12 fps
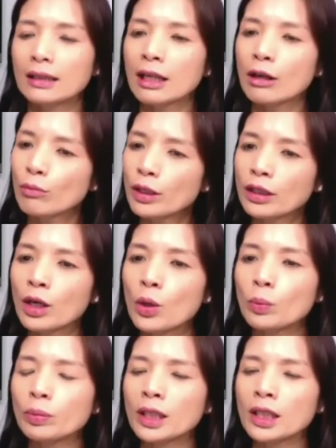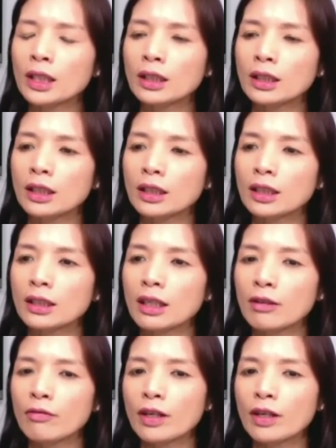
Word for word: Theo Lý Thế Hùng thì tình hình kinh tế